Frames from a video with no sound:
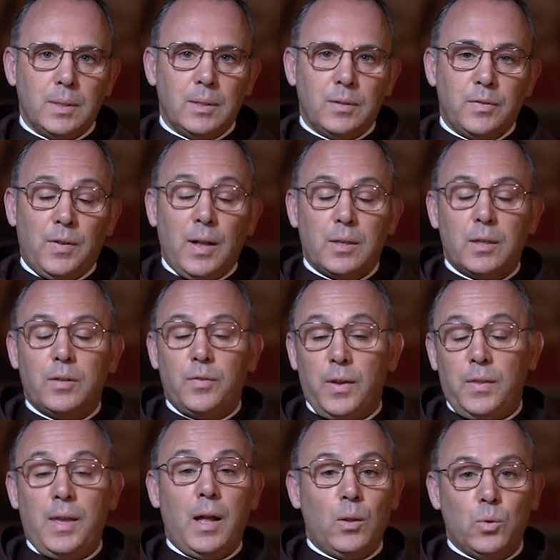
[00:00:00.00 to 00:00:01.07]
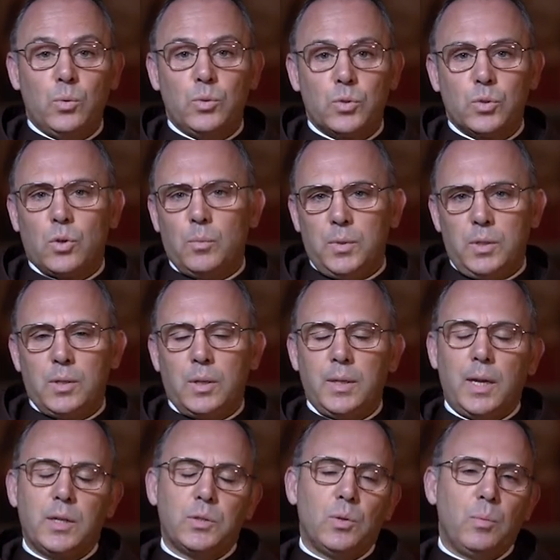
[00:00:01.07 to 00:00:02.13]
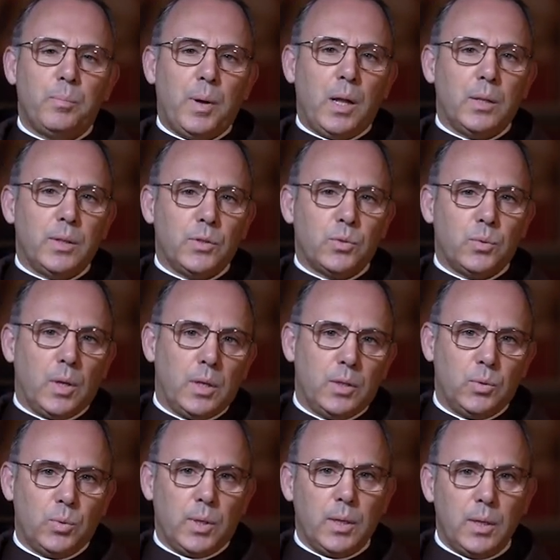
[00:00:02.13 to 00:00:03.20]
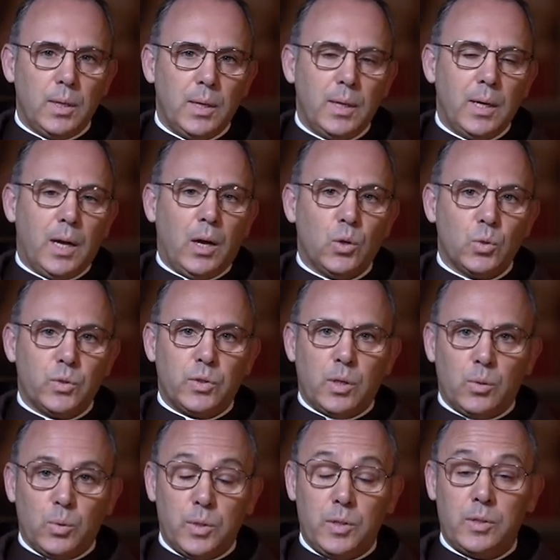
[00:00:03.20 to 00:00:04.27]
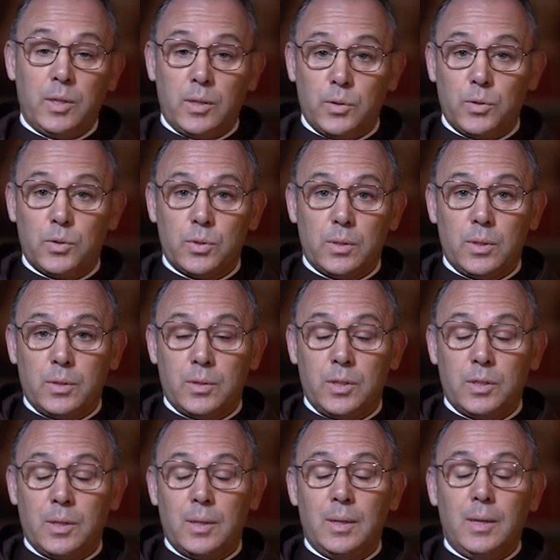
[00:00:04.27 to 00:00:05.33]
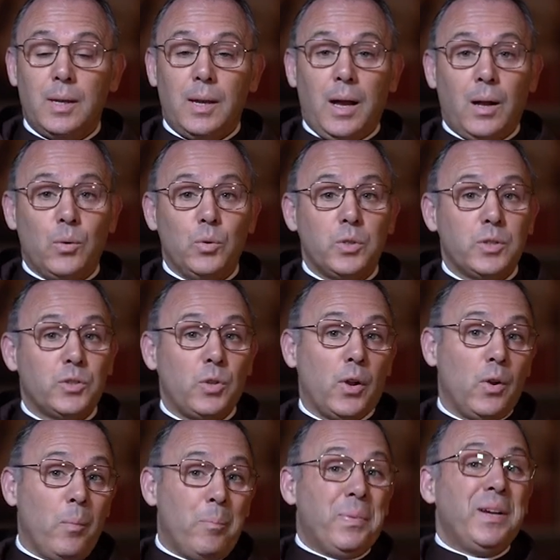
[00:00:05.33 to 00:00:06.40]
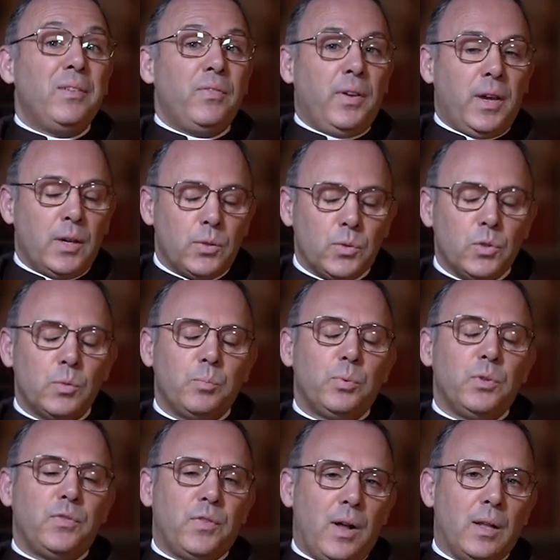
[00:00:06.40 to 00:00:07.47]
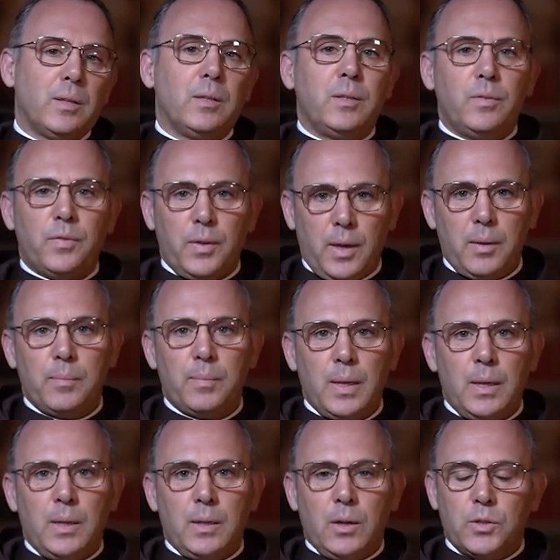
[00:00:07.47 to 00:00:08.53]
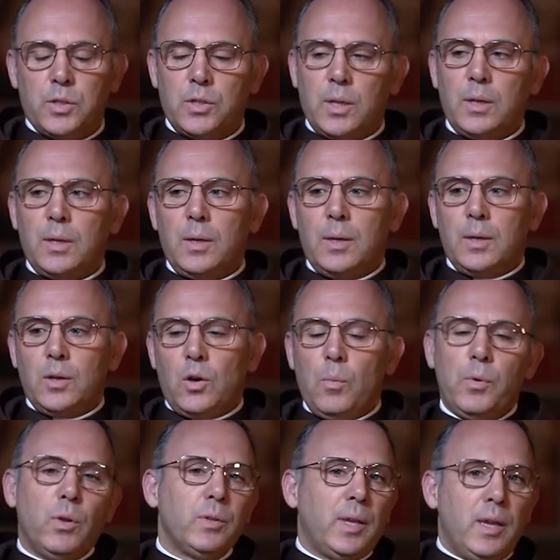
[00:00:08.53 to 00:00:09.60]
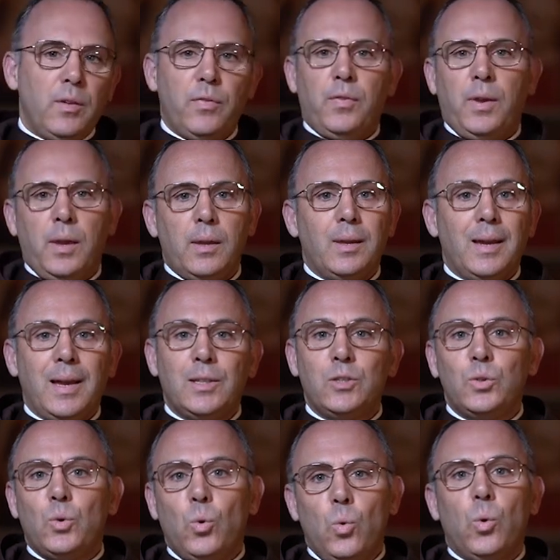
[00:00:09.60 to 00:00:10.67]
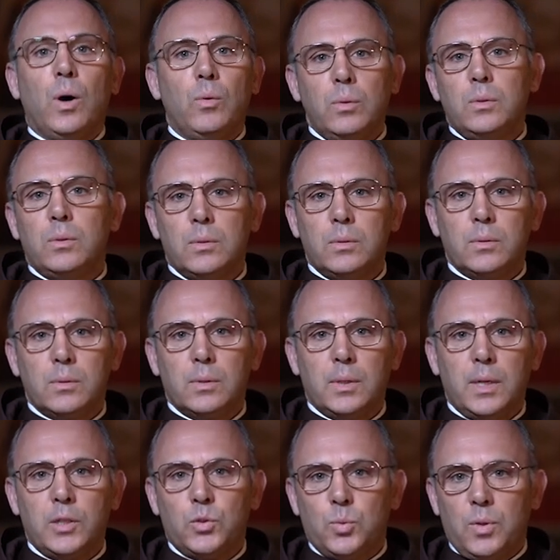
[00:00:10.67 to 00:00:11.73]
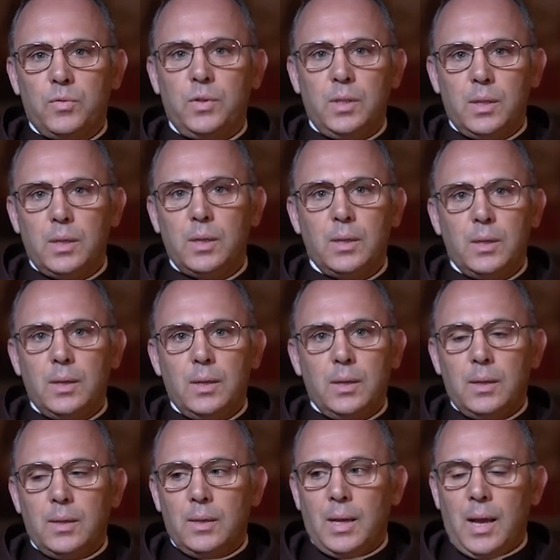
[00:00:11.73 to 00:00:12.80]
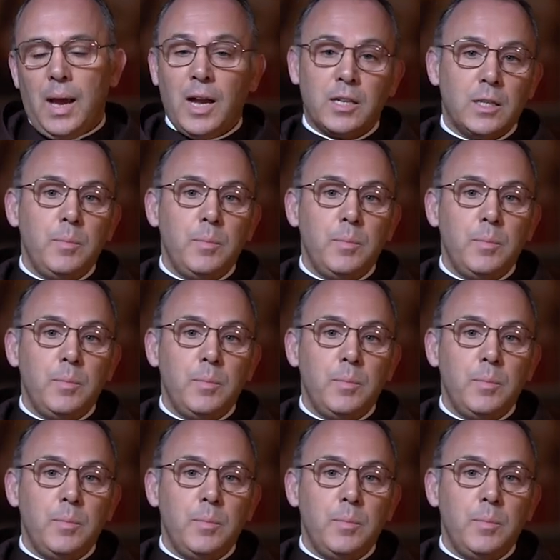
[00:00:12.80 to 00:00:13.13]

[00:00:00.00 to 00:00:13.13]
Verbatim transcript: Falta de fé de alguns, como diz aliás São Paulo na segunda leitura aos tessalonicenses. Ou seja, há alguns que se tornam perversos por falta de fé. Ou seja, como não têm fé, adequam a sua vida às